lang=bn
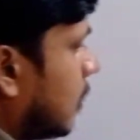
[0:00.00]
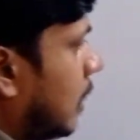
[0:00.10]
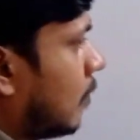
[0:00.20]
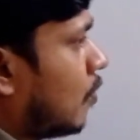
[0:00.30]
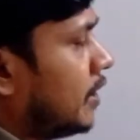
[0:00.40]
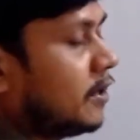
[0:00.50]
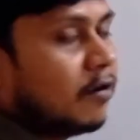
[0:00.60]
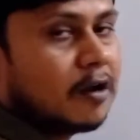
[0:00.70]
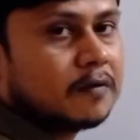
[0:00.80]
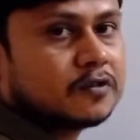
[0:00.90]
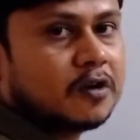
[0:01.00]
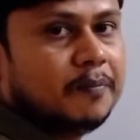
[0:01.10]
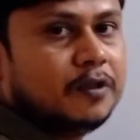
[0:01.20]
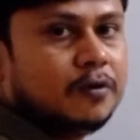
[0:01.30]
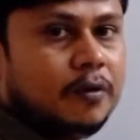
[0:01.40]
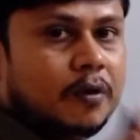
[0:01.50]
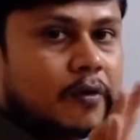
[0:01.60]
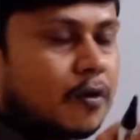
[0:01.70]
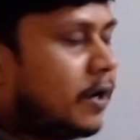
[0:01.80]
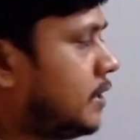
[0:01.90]
তাহলে কয়টি চরমবিন্দু
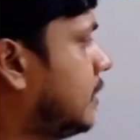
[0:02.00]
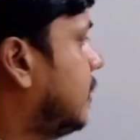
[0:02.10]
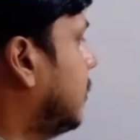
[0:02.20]
নয়টি